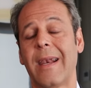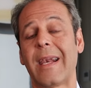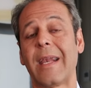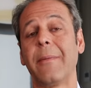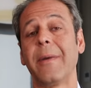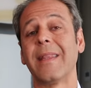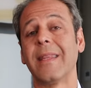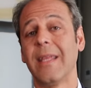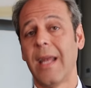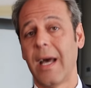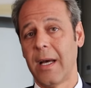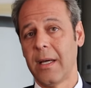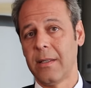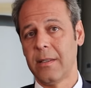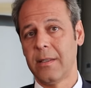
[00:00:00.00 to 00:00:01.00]

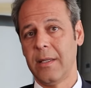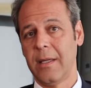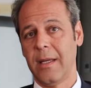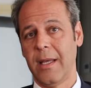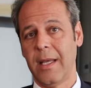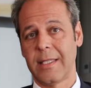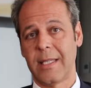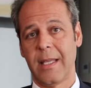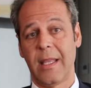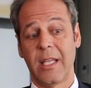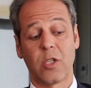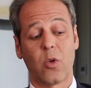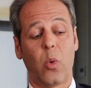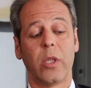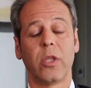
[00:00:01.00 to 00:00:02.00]
revertirá ese
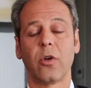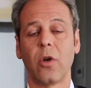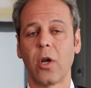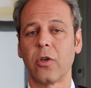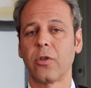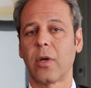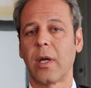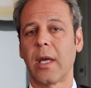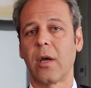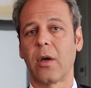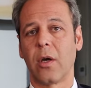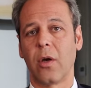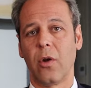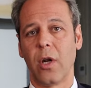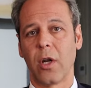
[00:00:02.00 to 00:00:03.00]
descuento con el que,
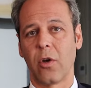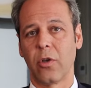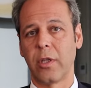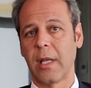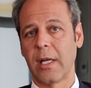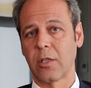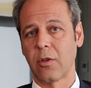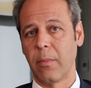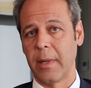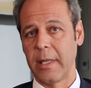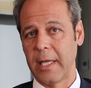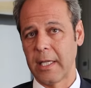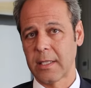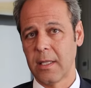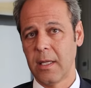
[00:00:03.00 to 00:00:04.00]
con cotizan las
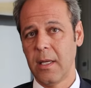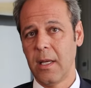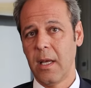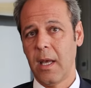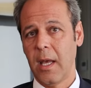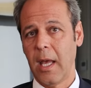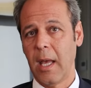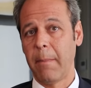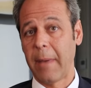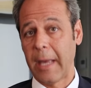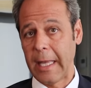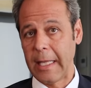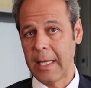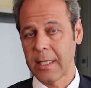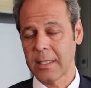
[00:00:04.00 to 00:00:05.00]
compañías eh,
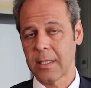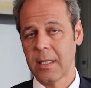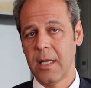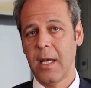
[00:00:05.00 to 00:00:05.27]
pequeñas